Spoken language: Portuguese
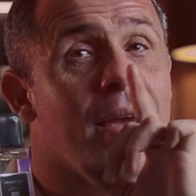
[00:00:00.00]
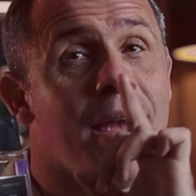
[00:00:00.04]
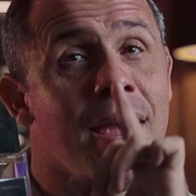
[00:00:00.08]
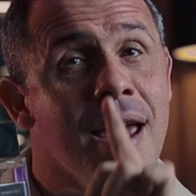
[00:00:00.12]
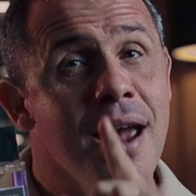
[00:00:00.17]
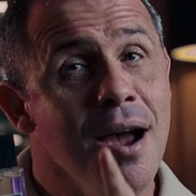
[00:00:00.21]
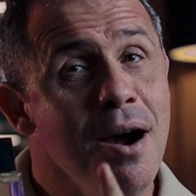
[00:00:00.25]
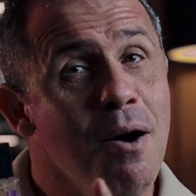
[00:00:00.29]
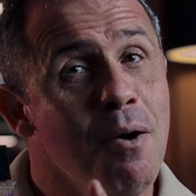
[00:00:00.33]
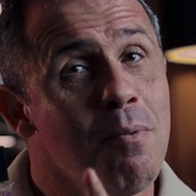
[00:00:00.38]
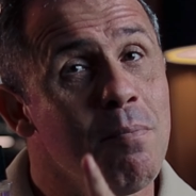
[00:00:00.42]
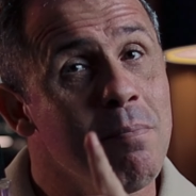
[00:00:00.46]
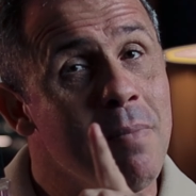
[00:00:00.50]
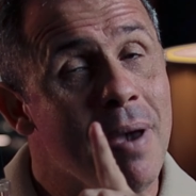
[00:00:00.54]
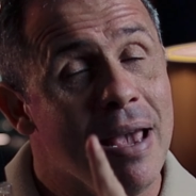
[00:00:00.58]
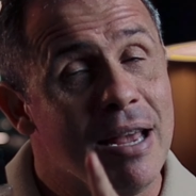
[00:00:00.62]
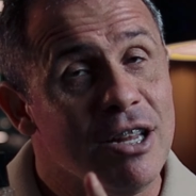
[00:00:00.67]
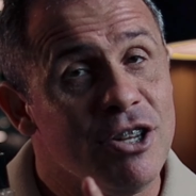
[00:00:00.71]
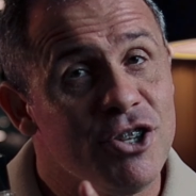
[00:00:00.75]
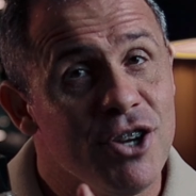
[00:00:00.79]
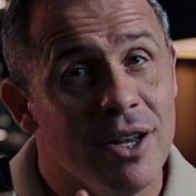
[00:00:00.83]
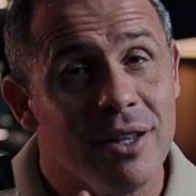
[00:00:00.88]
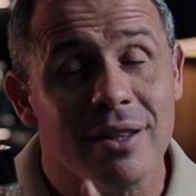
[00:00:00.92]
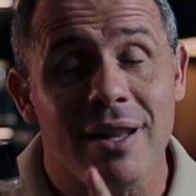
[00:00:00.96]

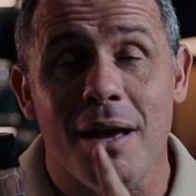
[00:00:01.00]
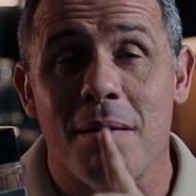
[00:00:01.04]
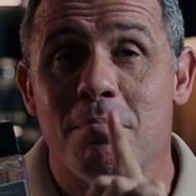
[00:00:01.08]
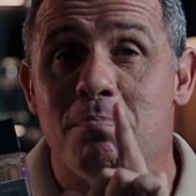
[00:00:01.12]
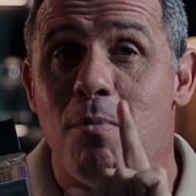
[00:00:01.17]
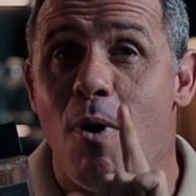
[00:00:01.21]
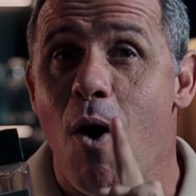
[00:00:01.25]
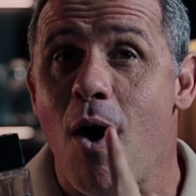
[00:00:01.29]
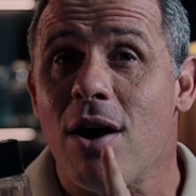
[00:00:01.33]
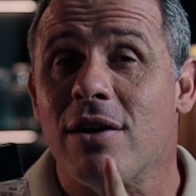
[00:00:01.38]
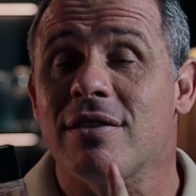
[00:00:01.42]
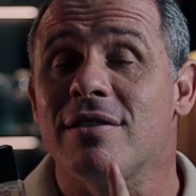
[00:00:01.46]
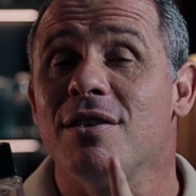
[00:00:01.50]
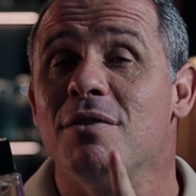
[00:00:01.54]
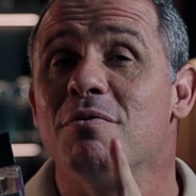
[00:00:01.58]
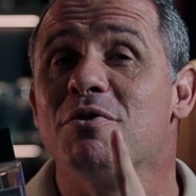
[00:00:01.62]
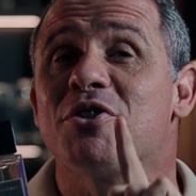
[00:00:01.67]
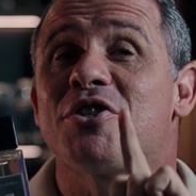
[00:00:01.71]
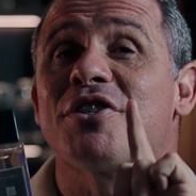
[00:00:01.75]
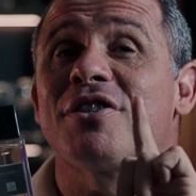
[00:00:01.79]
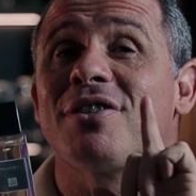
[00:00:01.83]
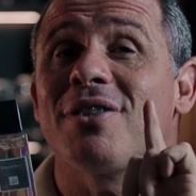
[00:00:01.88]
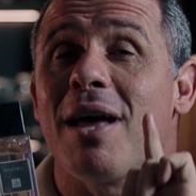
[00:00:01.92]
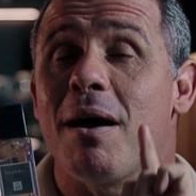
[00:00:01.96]
realmente a Indebox não
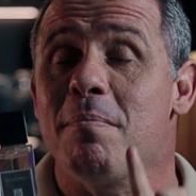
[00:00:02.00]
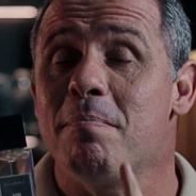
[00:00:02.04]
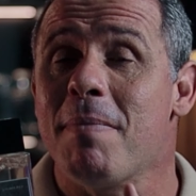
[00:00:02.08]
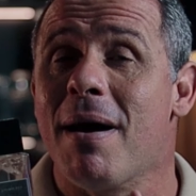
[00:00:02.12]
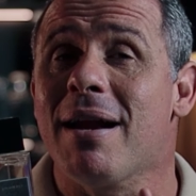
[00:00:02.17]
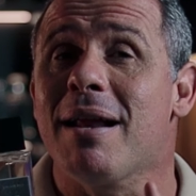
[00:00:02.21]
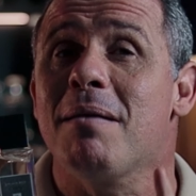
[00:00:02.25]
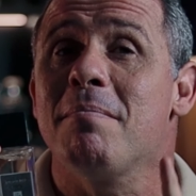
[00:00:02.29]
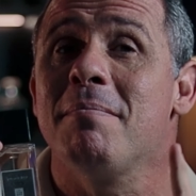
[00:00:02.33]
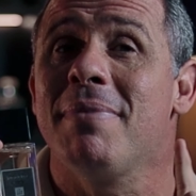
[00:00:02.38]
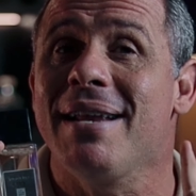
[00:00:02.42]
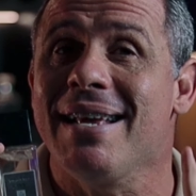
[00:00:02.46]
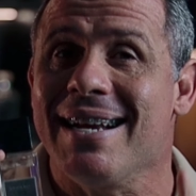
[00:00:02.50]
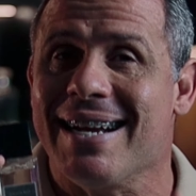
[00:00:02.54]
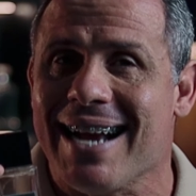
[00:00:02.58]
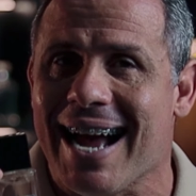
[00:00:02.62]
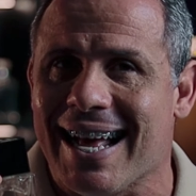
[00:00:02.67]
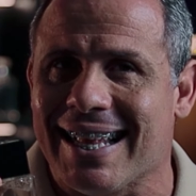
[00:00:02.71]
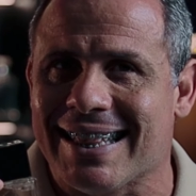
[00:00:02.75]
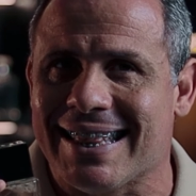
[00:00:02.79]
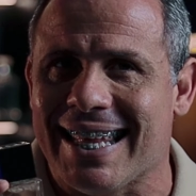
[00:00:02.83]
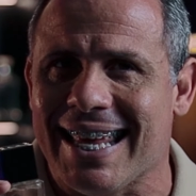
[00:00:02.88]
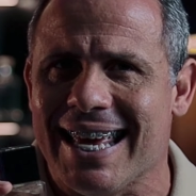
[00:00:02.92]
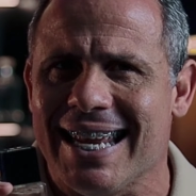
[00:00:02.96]
está para
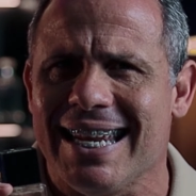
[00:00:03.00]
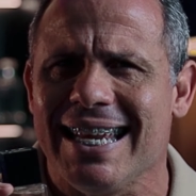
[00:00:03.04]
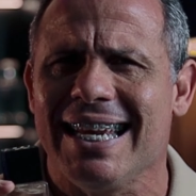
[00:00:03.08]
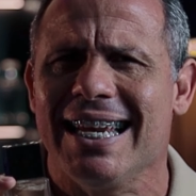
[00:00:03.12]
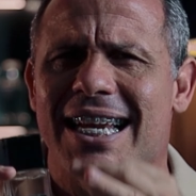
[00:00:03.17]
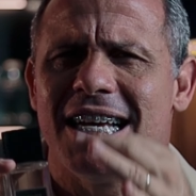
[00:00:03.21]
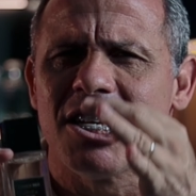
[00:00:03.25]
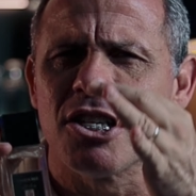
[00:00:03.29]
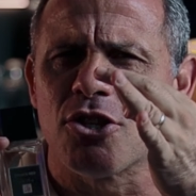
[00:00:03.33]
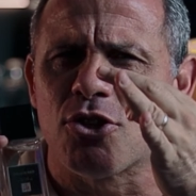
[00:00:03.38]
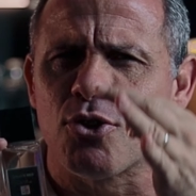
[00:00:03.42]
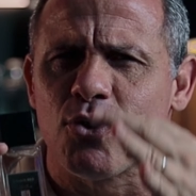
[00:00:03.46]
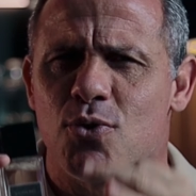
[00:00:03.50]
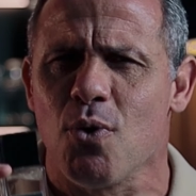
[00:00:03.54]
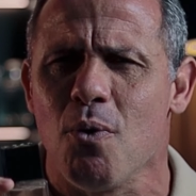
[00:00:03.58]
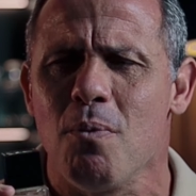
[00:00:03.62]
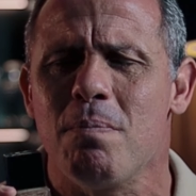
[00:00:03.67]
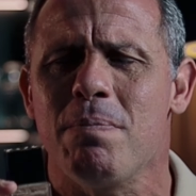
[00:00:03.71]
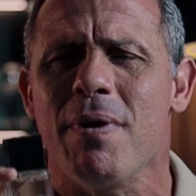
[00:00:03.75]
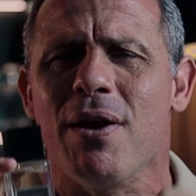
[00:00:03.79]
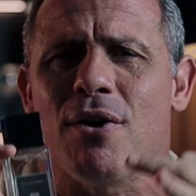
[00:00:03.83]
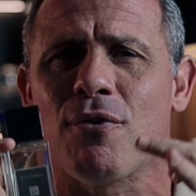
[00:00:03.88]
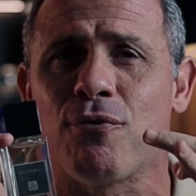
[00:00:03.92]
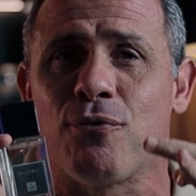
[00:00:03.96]
brincadeira e lançou
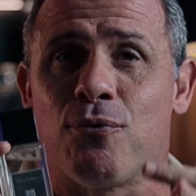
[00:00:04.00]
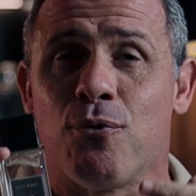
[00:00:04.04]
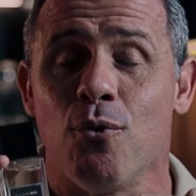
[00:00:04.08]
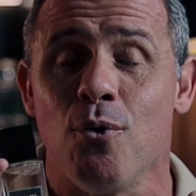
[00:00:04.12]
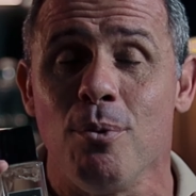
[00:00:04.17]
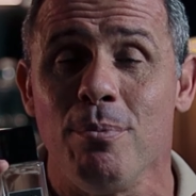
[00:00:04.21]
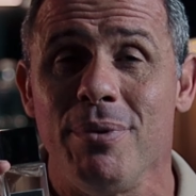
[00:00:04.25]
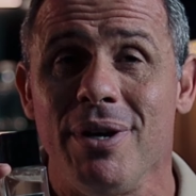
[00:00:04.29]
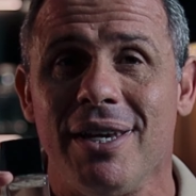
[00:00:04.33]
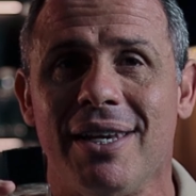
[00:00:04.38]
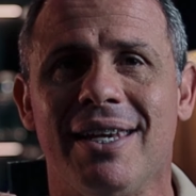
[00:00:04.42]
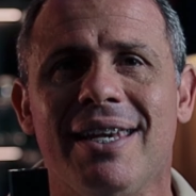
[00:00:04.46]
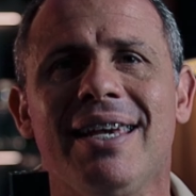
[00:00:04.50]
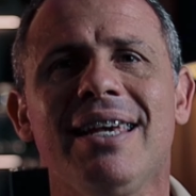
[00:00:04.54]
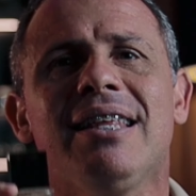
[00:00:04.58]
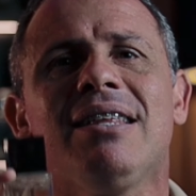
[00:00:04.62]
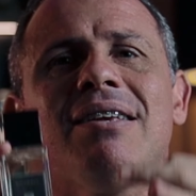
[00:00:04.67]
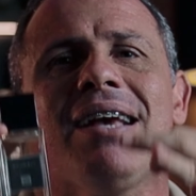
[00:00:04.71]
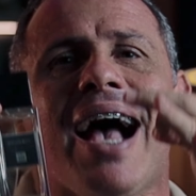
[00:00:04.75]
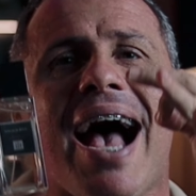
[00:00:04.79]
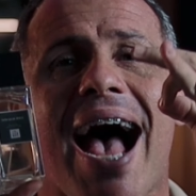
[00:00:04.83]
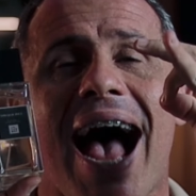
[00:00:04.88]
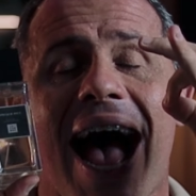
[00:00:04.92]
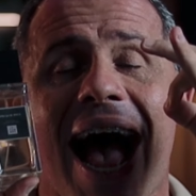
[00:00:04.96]
um perfume
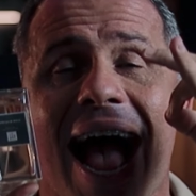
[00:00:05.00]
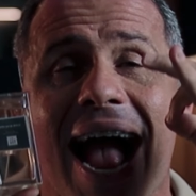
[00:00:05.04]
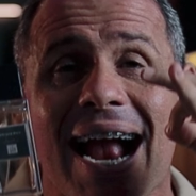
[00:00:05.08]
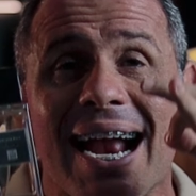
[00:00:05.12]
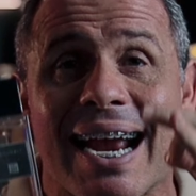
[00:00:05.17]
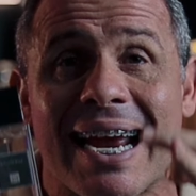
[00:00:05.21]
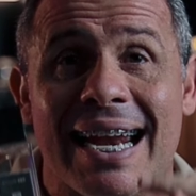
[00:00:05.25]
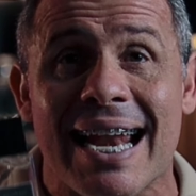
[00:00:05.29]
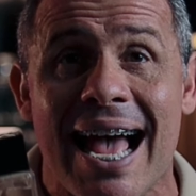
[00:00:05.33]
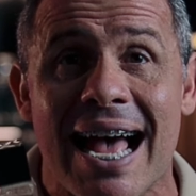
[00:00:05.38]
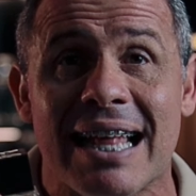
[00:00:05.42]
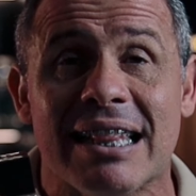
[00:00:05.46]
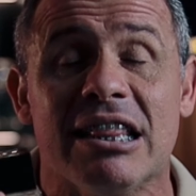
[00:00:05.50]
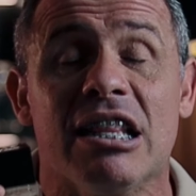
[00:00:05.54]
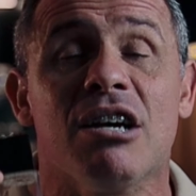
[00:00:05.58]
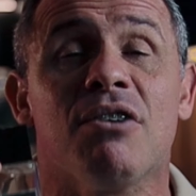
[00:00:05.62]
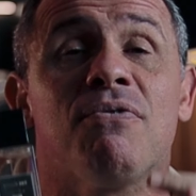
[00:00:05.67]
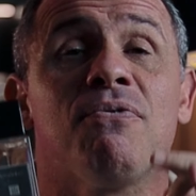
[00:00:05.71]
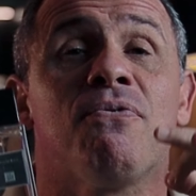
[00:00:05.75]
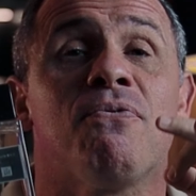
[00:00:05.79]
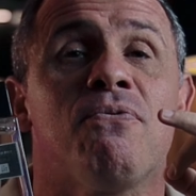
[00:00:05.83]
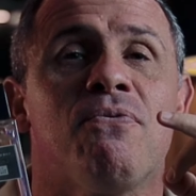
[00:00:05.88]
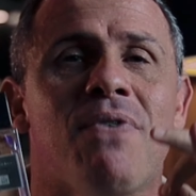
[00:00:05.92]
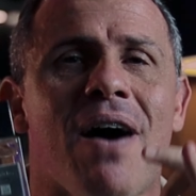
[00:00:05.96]
que agrada
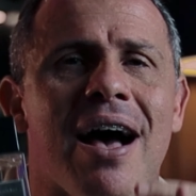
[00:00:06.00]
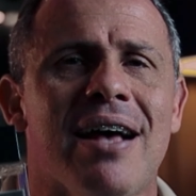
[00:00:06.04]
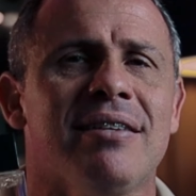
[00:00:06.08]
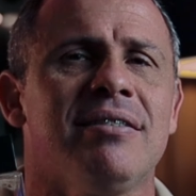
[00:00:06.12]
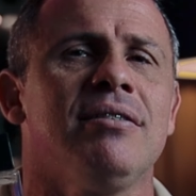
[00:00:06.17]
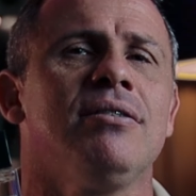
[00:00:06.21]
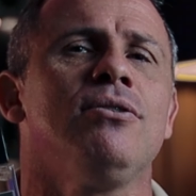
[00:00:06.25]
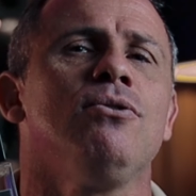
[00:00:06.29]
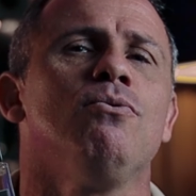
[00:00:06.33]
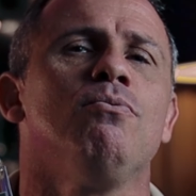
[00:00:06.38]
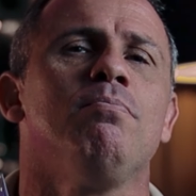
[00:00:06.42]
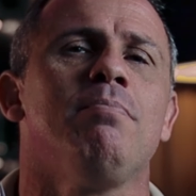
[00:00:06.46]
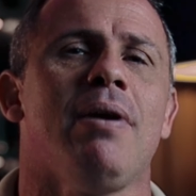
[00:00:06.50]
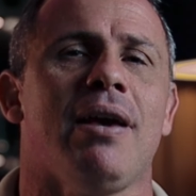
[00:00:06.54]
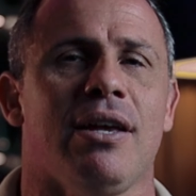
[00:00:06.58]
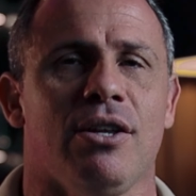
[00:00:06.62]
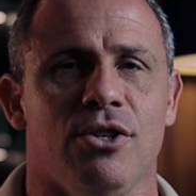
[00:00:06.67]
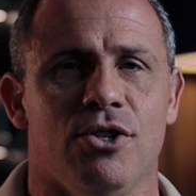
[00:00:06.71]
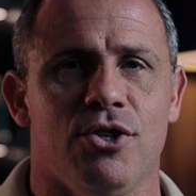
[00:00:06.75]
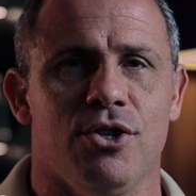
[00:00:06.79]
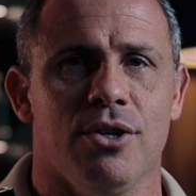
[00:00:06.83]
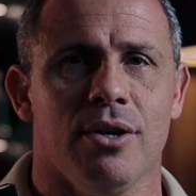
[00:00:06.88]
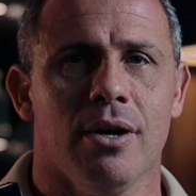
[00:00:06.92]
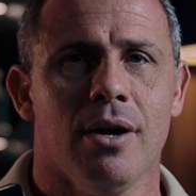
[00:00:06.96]

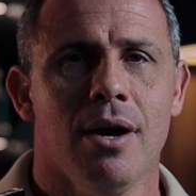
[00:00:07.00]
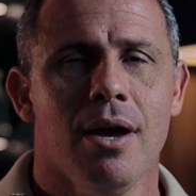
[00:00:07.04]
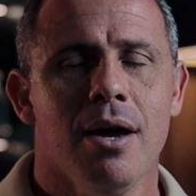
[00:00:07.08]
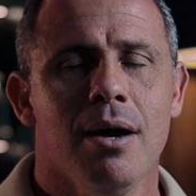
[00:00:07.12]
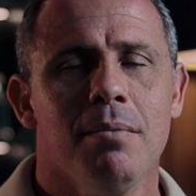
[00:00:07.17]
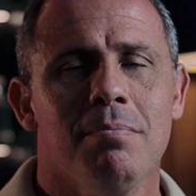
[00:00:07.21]
facilmente.